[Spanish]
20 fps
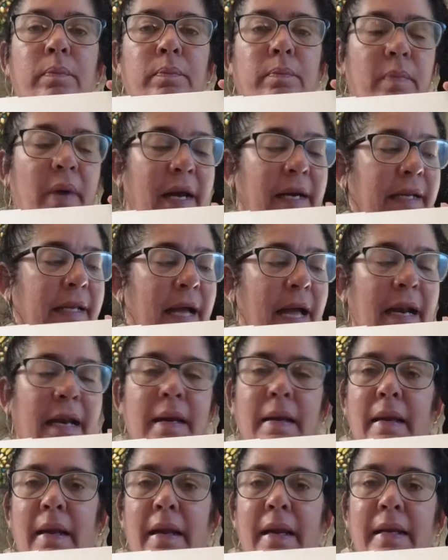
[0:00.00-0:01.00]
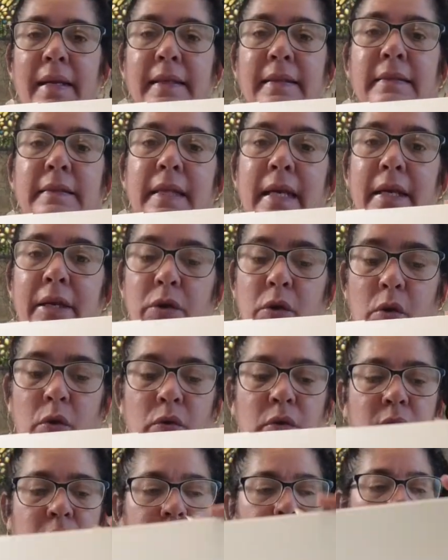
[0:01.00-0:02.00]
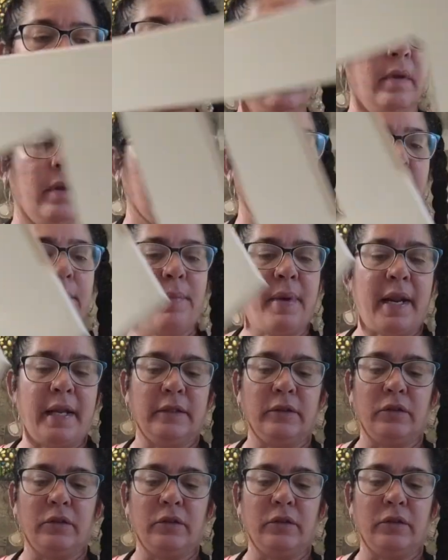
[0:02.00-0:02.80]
marcar el, interior para